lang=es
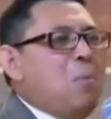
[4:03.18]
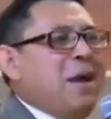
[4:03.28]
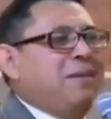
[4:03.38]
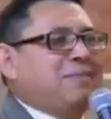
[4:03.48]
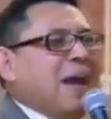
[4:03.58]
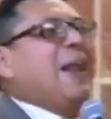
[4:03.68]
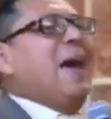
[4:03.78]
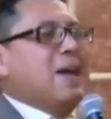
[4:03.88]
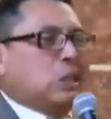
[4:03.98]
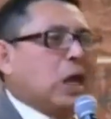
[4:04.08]
a mí no me
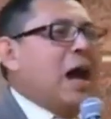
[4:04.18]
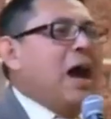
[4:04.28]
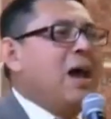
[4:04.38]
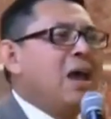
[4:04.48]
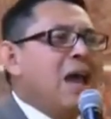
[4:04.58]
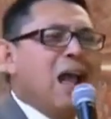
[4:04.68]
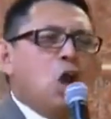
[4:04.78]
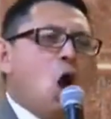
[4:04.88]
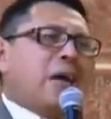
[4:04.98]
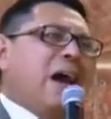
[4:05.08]
interesa
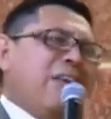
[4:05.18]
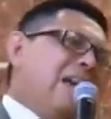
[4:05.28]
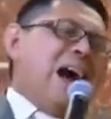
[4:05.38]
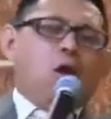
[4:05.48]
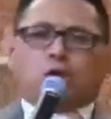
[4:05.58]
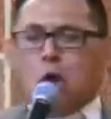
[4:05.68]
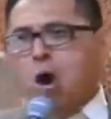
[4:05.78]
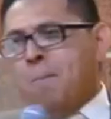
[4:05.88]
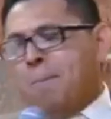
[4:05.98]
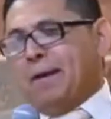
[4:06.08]
lo que digan
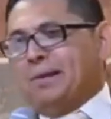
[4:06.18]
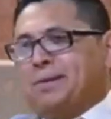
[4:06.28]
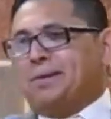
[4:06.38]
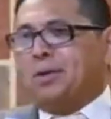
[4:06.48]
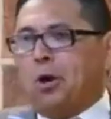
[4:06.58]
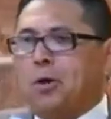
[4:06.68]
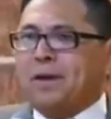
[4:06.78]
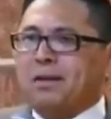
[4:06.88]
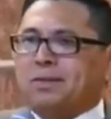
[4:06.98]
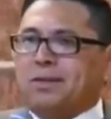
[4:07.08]
los hombres.
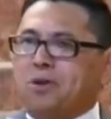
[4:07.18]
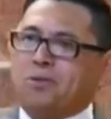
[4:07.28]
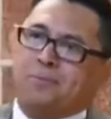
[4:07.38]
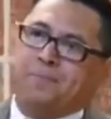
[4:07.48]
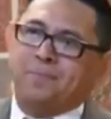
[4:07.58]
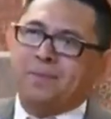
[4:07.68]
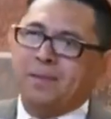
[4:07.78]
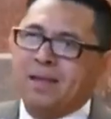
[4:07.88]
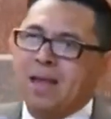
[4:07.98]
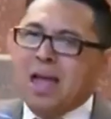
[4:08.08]
Gloria al Señor.
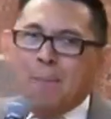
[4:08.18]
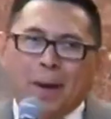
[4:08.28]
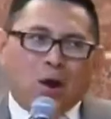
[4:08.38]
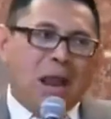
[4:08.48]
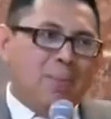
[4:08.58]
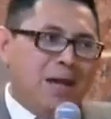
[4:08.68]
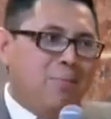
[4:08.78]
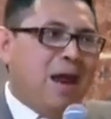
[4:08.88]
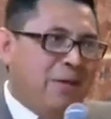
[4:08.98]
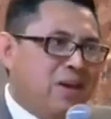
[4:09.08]
Pero
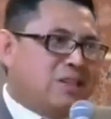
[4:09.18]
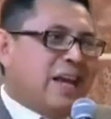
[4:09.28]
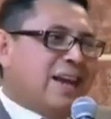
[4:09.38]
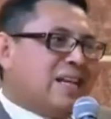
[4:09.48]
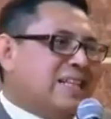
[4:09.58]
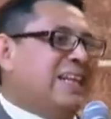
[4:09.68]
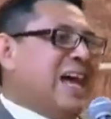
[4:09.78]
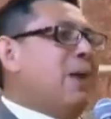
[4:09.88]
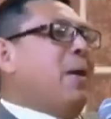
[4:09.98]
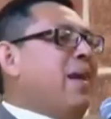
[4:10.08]
la Biblia dice que
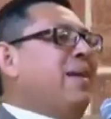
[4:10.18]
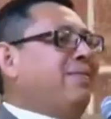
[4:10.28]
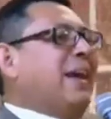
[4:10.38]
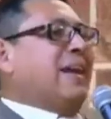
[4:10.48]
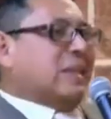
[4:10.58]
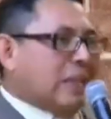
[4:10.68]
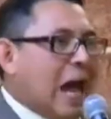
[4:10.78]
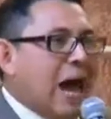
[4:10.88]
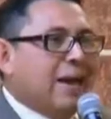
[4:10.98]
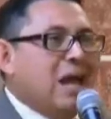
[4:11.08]
sí debe de
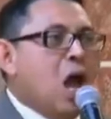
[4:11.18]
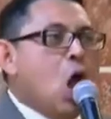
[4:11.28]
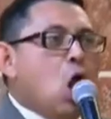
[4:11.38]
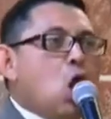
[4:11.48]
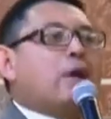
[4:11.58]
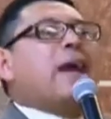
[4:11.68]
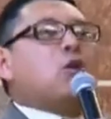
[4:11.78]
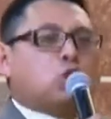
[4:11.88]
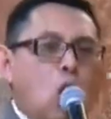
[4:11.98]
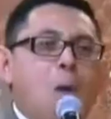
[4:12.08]
interesar
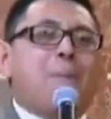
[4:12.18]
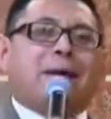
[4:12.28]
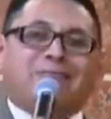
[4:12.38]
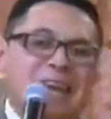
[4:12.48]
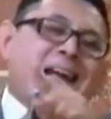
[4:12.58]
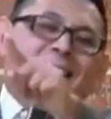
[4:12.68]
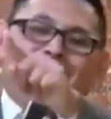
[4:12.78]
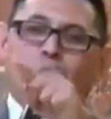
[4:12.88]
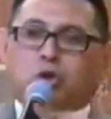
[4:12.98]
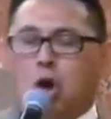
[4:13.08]
lo que los hombres
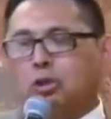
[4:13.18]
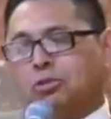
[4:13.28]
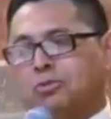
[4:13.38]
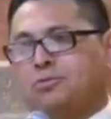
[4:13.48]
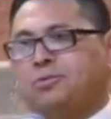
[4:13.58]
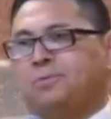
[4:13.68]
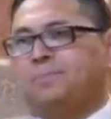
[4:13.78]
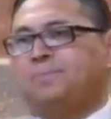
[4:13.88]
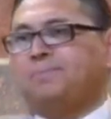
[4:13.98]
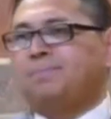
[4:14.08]
digan de
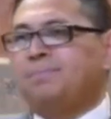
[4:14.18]
nosotros.